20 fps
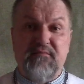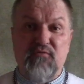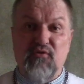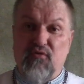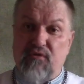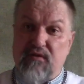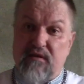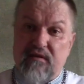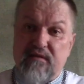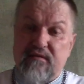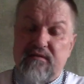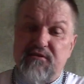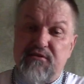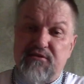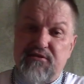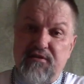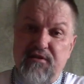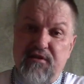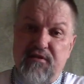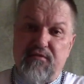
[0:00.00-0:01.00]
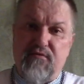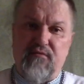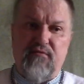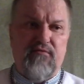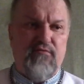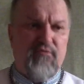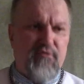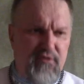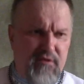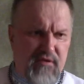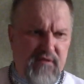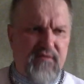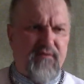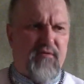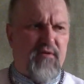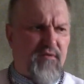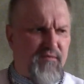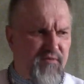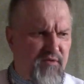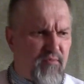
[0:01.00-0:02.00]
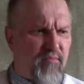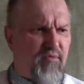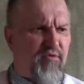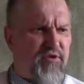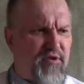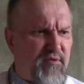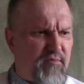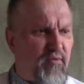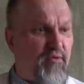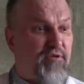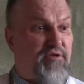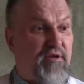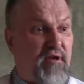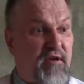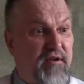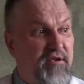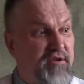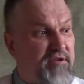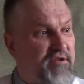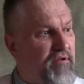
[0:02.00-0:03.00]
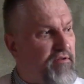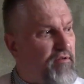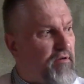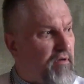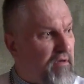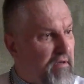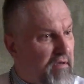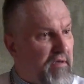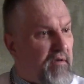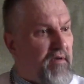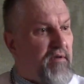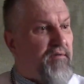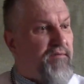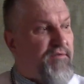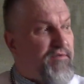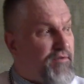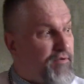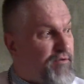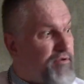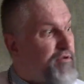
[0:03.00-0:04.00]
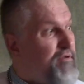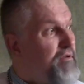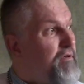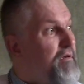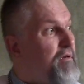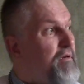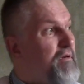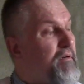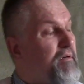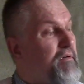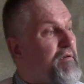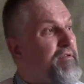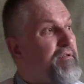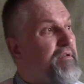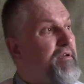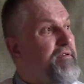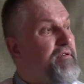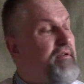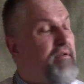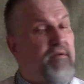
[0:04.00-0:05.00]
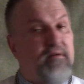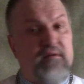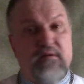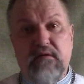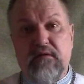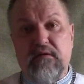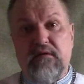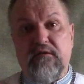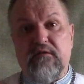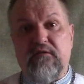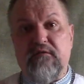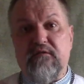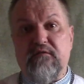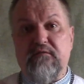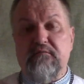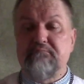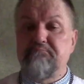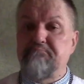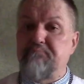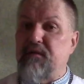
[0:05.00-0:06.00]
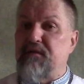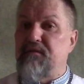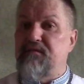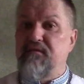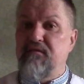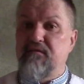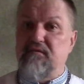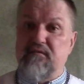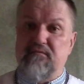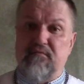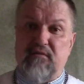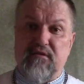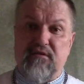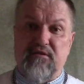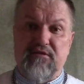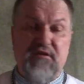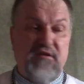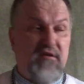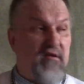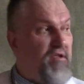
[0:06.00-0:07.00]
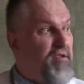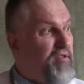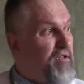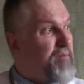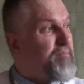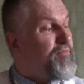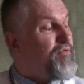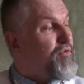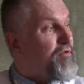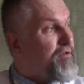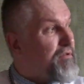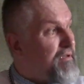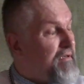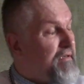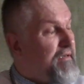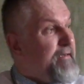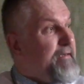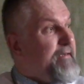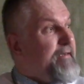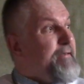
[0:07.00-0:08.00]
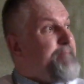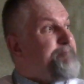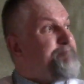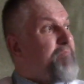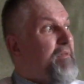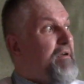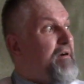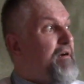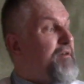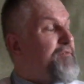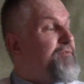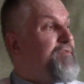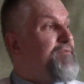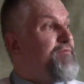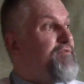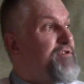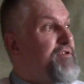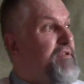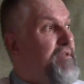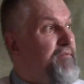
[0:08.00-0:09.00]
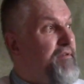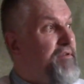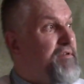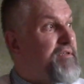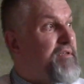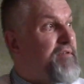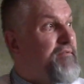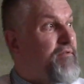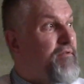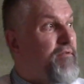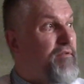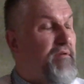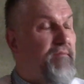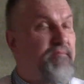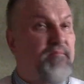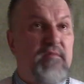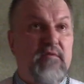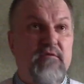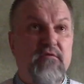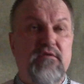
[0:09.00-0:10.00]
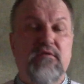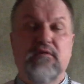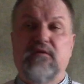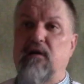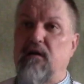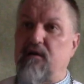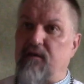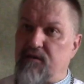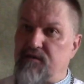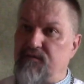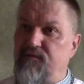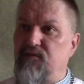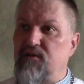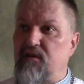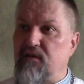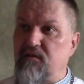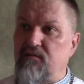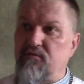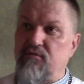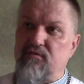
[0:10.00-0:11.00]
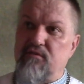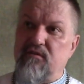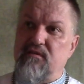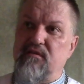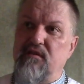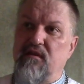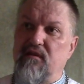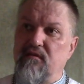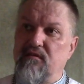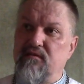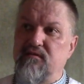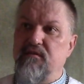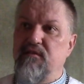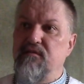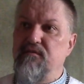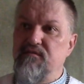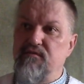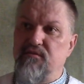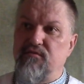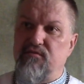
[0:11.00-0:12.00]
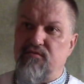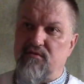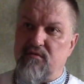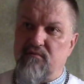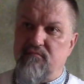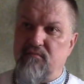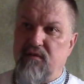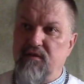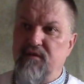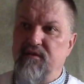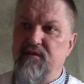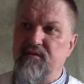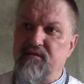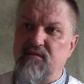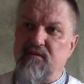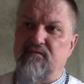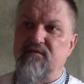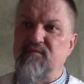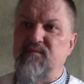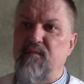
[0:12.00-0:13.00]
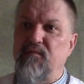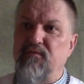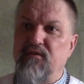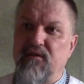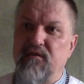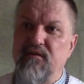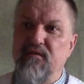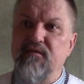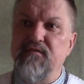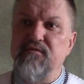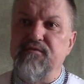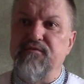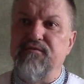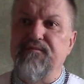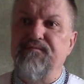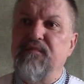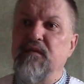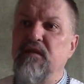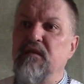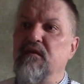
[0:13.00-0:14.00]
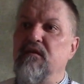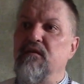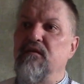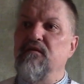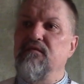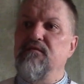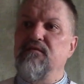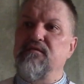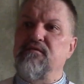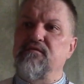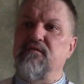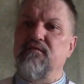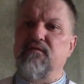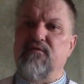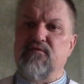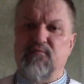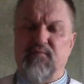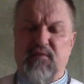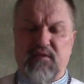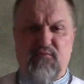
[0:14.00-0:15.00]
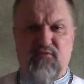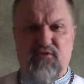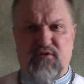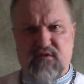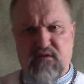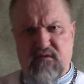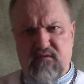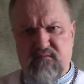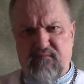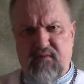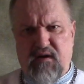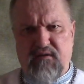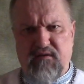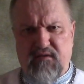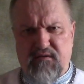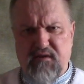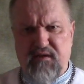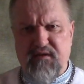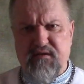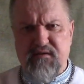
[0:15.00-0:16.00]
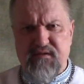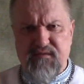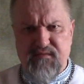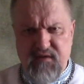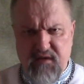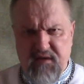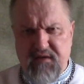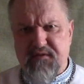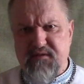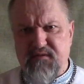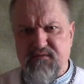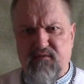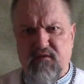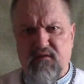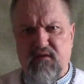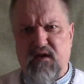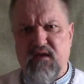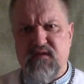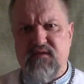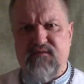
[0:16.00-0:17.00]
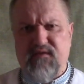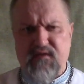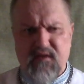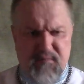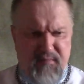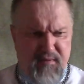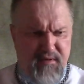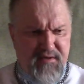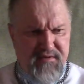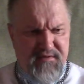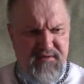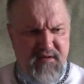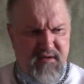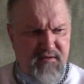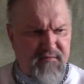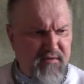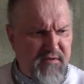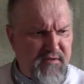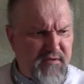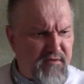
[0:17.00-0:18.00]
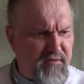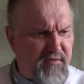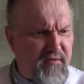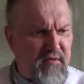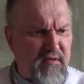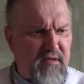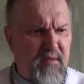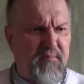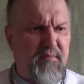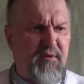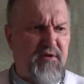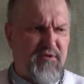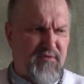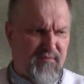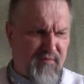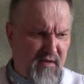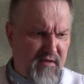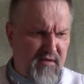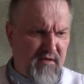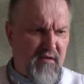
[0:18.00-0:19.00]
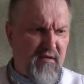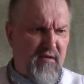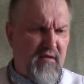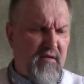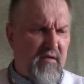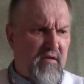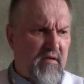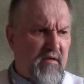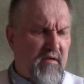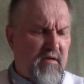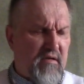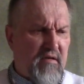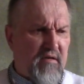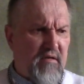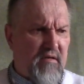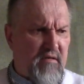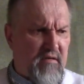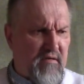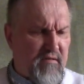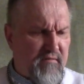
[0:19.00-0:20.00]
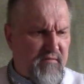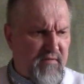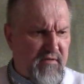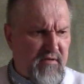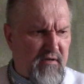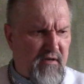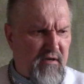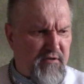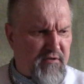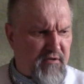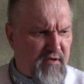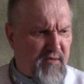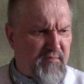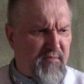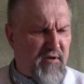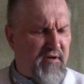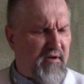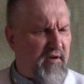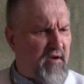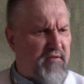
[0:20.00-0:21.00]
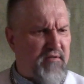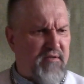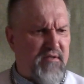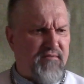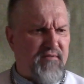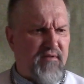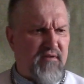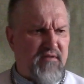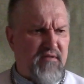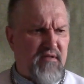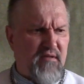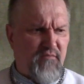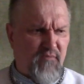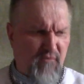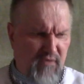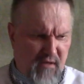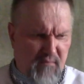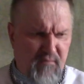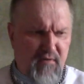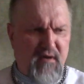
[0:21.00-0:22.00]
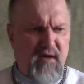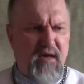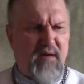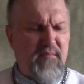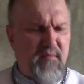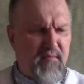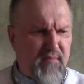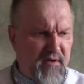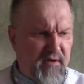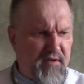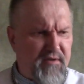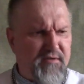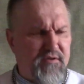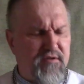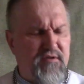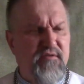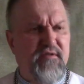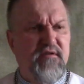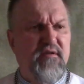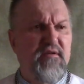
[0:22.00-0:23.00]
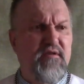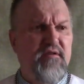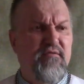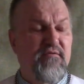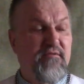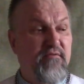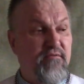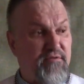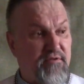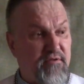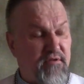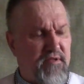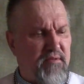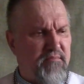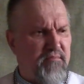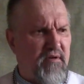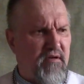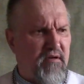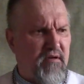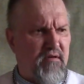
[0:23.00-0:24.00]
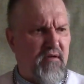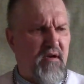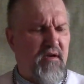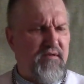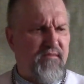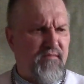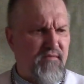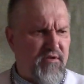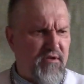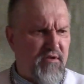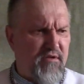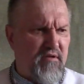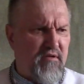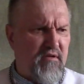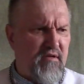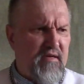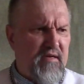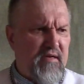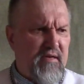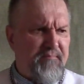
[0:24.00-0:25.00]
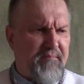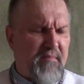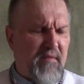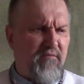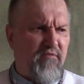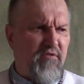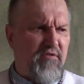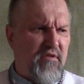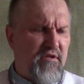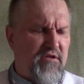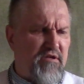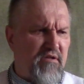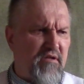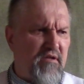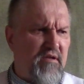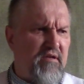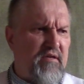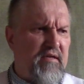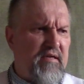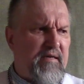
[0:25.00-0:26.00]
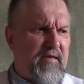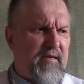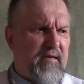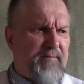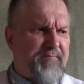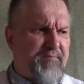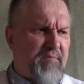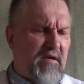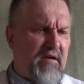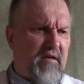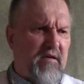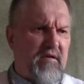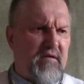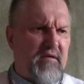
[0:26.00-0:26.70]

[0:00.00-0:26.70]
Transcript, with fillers: много, к сожалению. Ну, сегодня все больше и больше, конечно, но все ж, знаете ли, в процентном отношении не так много-то. Э, от всего человеческого рода. Вот как раз вчера тоже за, за Индию тоже молились, там вспоминали Индию, индийский народ, потому что брат Андрей свидетельствовал о своих поездках в Индию, там проживании э, в этих ашрамах, или как называется, там, ну, там храмы были языческие, где он служил там э, как священник. Вот, значит, и э,